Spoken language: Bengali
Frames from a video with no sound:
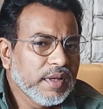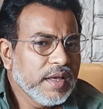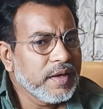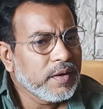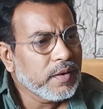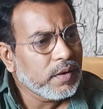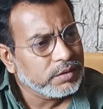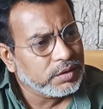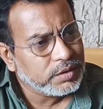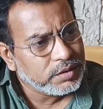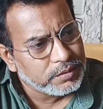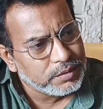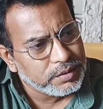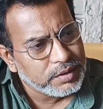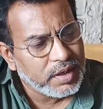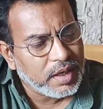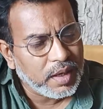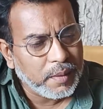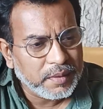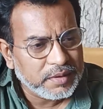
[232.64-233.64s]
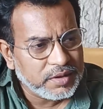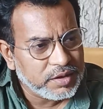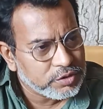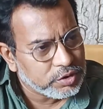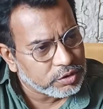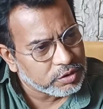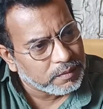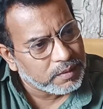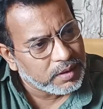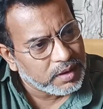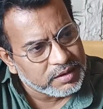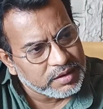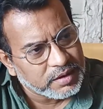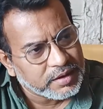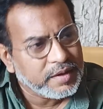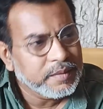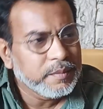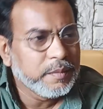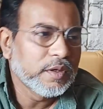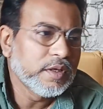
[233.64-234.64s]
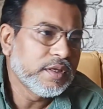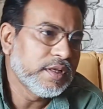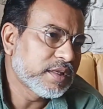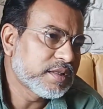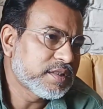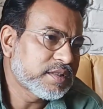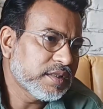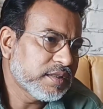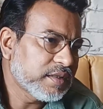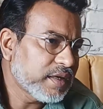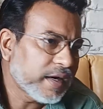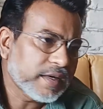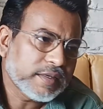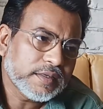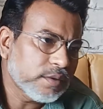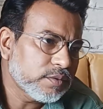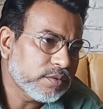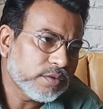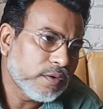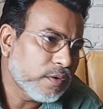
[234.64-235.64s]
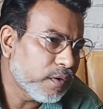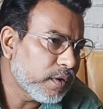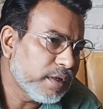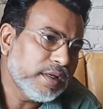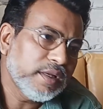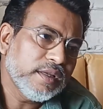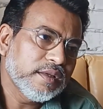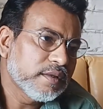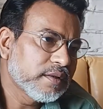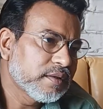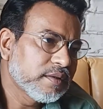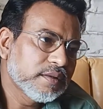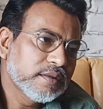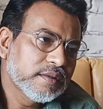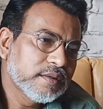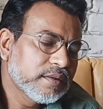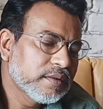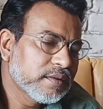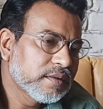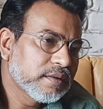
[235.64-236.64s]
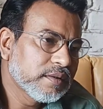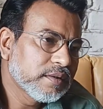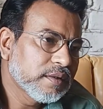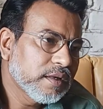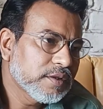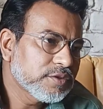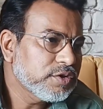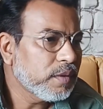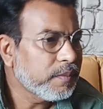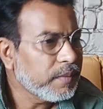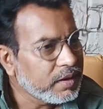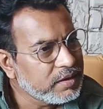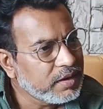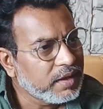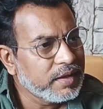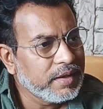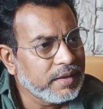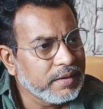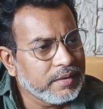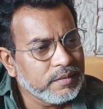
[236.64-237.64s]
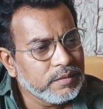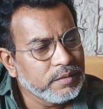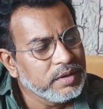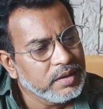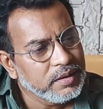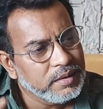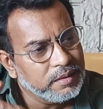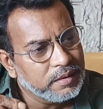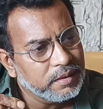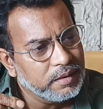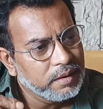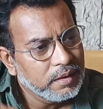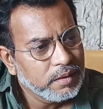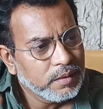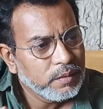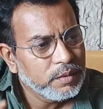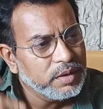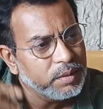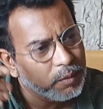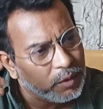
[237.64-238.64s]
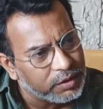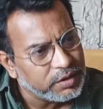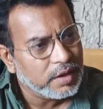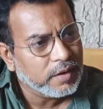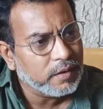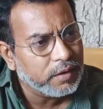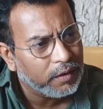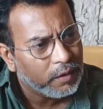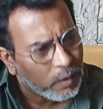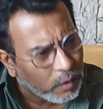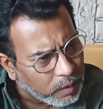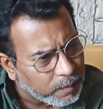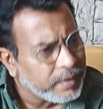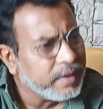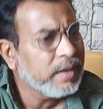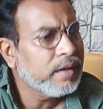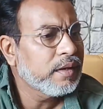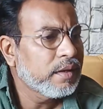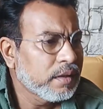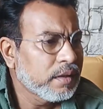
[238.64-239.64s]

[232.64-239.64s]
এই কথা তো উনি আমাদের ছোটোবেলা থেকেই বলে যাচ্ছেন একটাও তো হয়নি সবাই জানে উনি উনি মজা করেন হবে